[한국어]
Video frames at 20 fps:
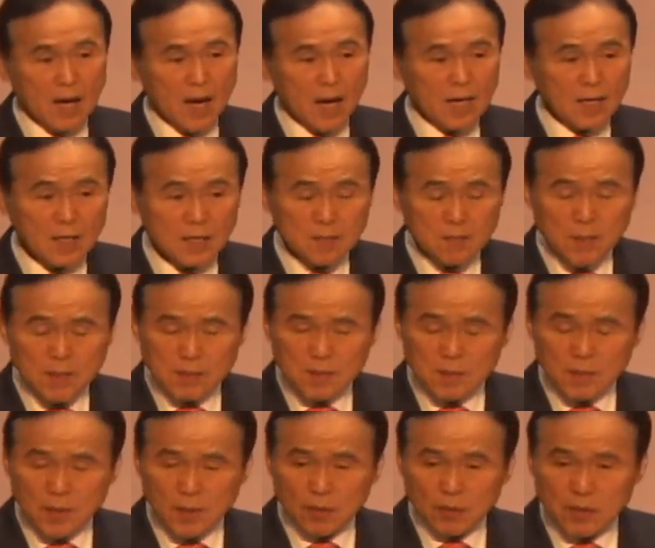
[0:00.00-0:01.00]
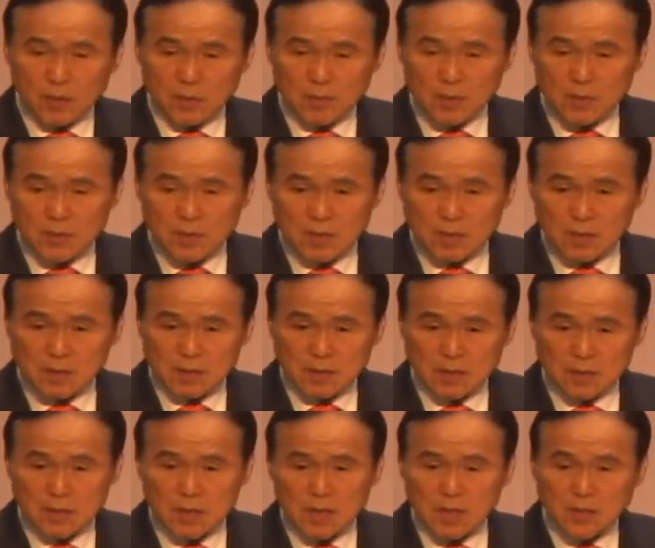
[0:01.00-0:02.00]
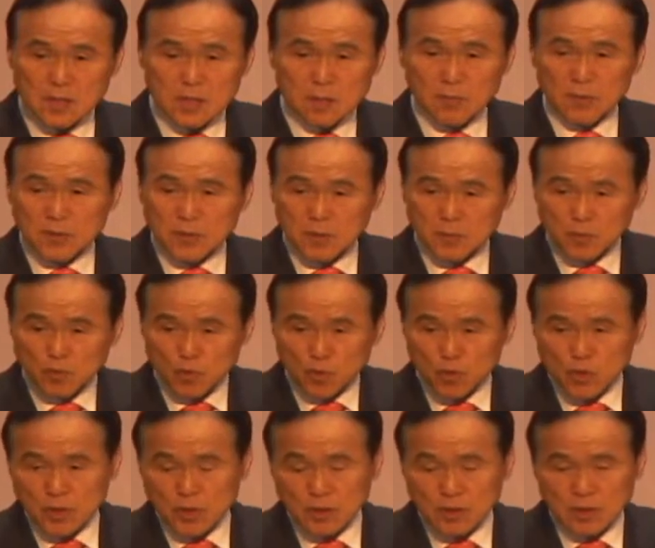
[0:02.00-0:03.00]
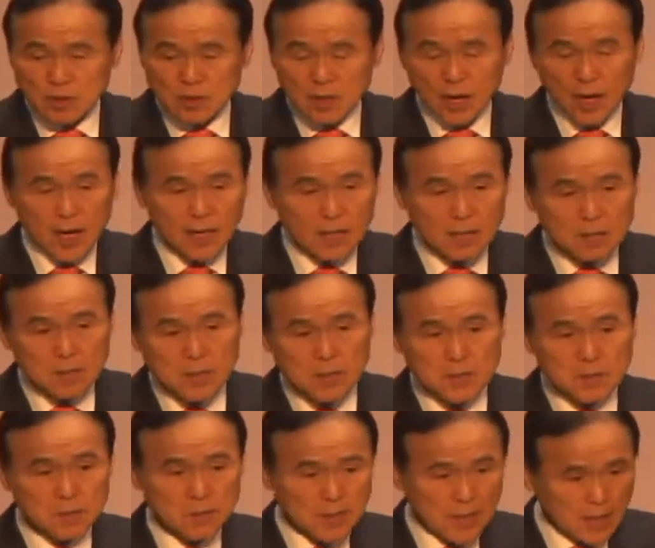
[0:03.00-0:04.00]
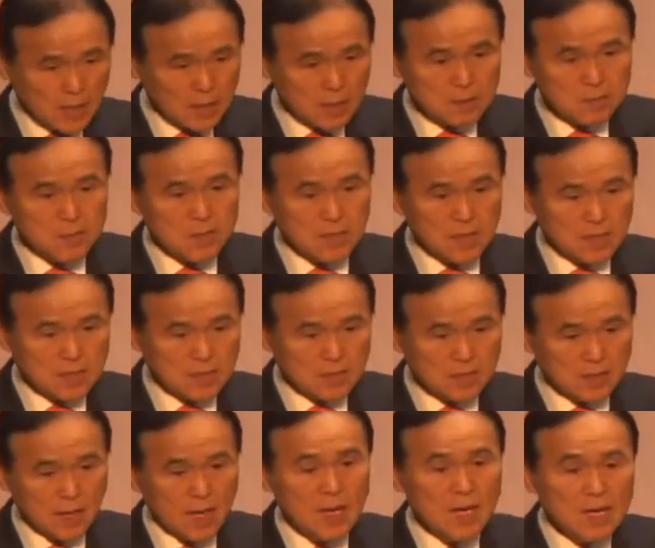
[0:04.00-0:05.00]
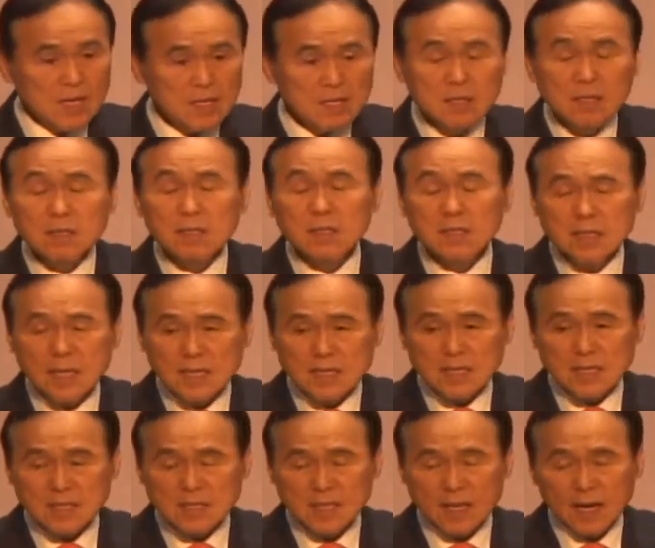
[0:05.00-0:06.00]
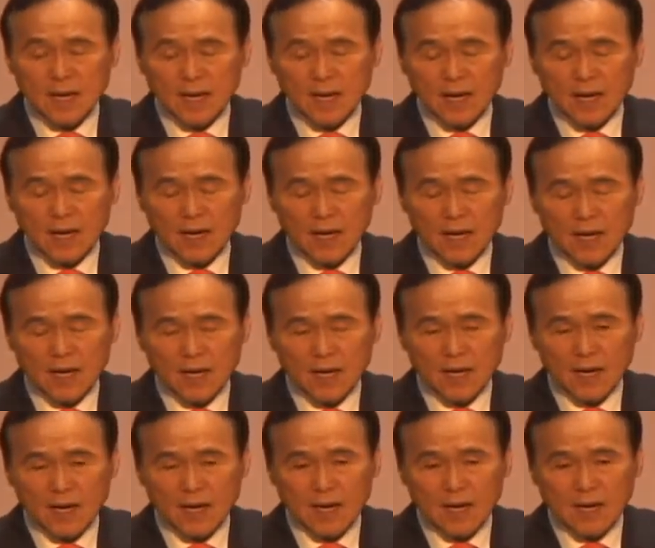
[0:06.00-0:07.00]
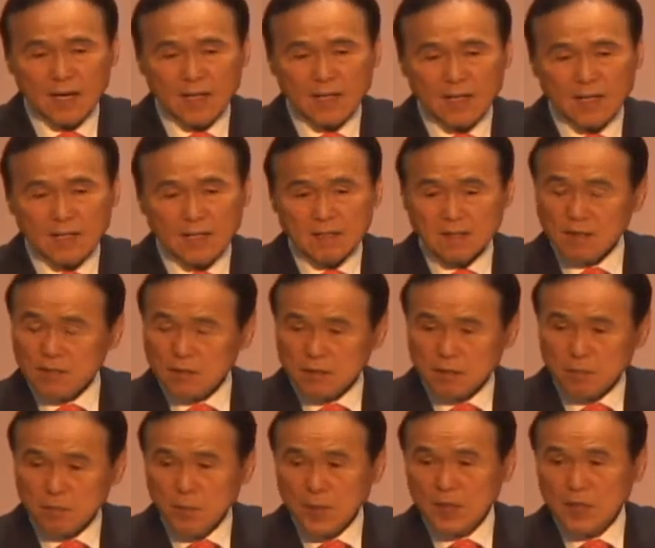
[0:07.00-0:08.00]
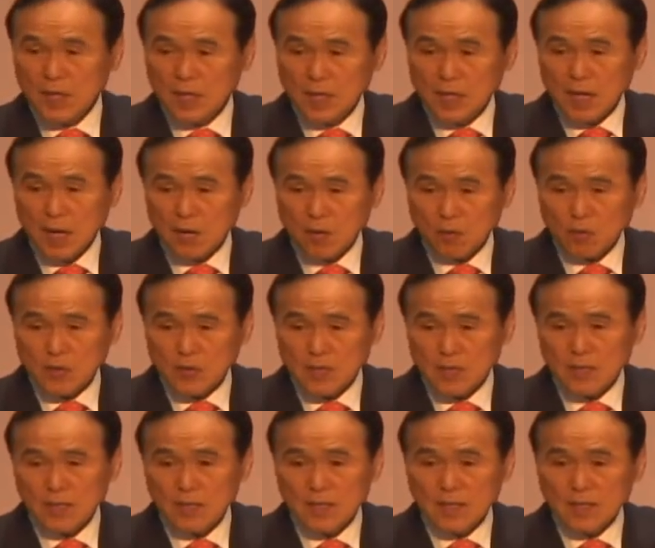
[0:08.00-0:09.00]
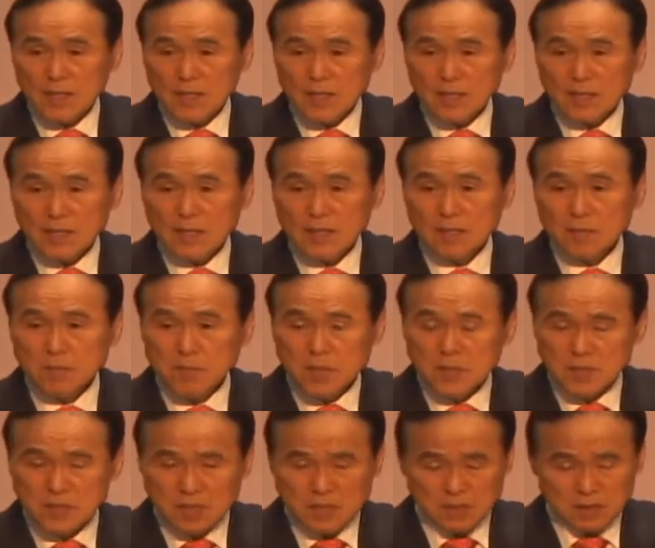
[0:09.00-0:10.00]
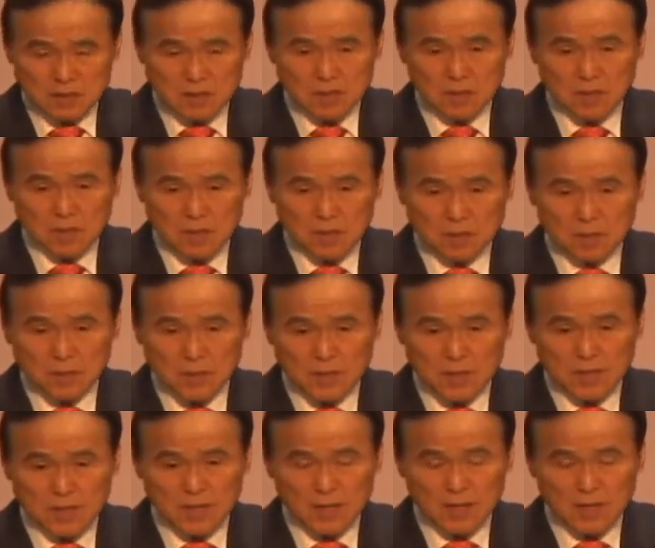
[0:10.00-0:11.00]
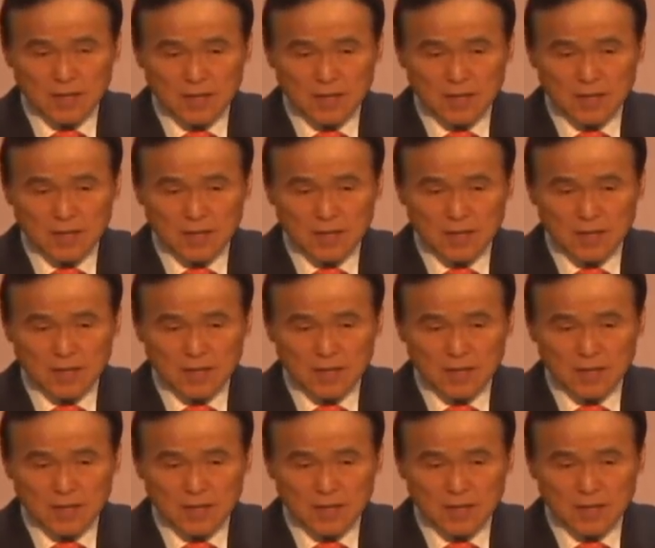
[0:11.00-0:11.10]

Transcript: 하나님의 집이라고 이름을 지은 것은 집은 집 주인이었는데 하나님의 집은 하나님이 계신다. 여기 계신다. 그래서 베델이라는 곳이 이름이 지어지게 됩니다.